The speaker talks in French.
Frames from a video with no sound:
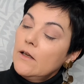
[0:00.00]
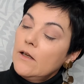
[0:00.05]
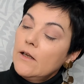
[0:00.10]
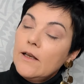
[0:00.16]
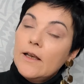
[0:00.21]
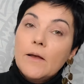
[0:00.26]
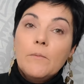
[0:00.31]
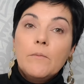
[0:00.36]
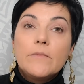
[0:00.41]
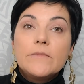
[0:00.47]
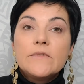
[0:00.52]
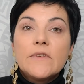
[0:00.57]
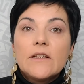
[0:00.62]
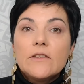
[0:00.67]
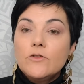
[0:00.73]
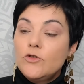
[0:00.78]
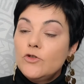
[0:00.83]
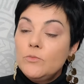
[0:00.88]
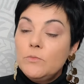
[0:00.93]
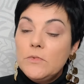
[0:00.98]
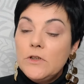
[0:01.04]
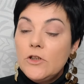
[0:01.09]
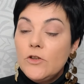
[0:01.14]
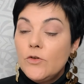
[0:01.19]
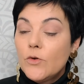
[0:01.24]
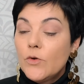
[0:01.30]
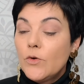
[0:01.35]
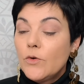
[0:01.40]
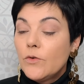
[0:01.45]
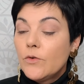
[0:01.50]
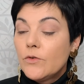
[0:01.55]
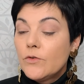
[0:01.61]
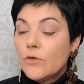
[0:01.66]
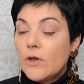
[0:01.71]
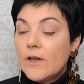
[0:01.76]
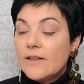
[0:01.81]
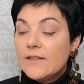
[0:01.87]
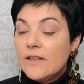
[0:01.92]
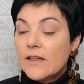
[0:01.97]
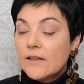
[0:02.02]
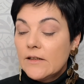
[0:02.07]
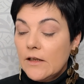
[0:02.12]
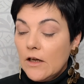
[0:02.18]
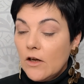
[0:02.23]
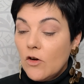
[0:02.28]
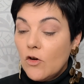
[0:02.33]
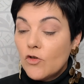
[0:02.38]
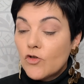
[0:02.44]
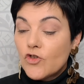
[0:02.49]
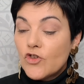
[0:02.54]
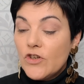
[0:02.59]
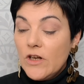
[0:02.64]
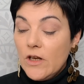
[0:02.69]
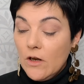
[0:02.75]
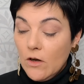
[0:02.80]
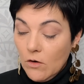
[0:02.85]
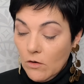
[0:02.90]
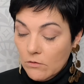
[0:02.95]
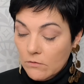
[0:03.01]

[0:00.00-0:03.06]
la teinte du milieu de la dernière rangée.